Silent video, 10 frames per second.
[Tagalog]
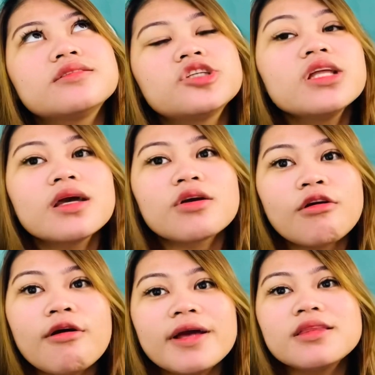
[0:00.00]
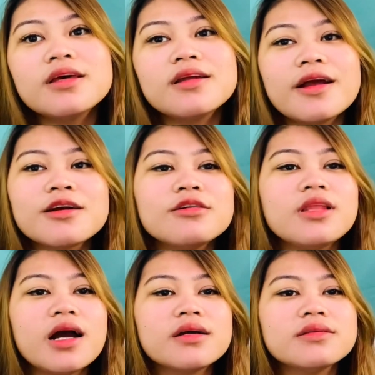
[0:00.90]
chinek ko and tinry ko
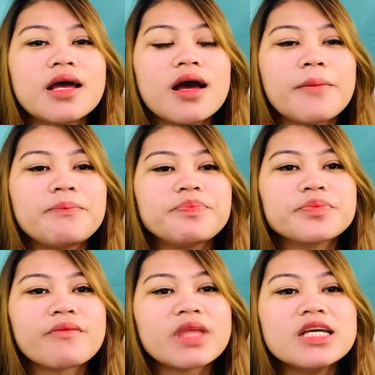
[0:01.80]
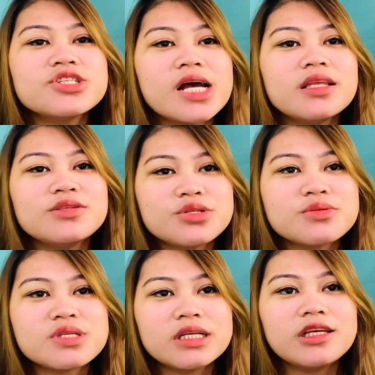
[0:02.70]
lang na i-challenge
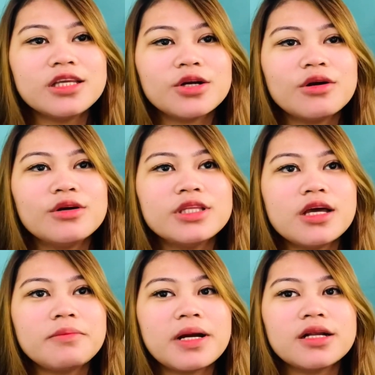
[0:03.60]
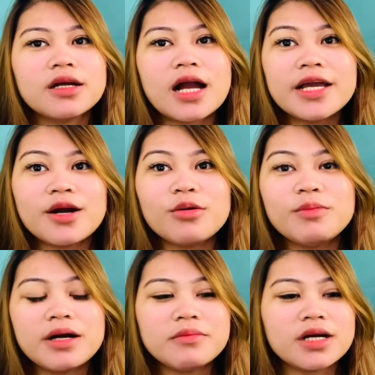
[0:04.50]
yung sarili ko na parang kaya ko
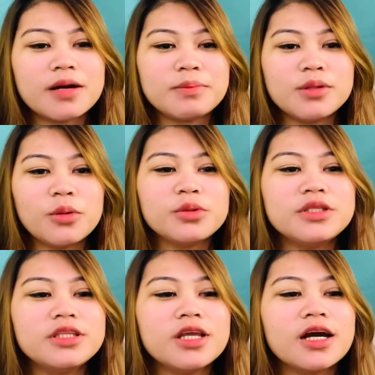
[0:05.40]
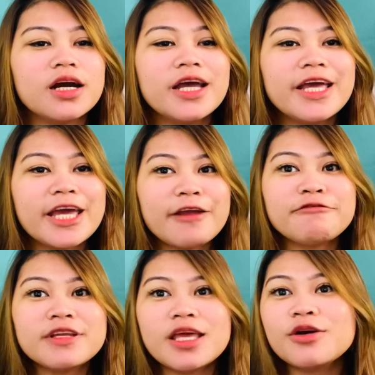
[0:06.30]
bang mag-upload ng
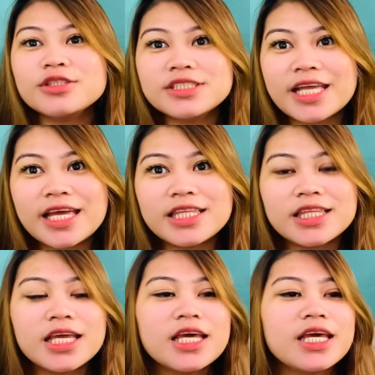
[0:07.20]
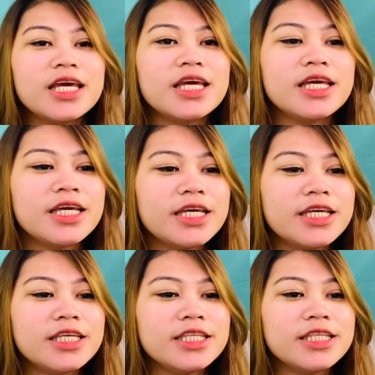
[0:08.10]
everyday content
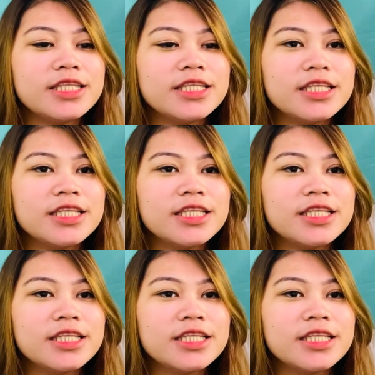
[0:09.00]
and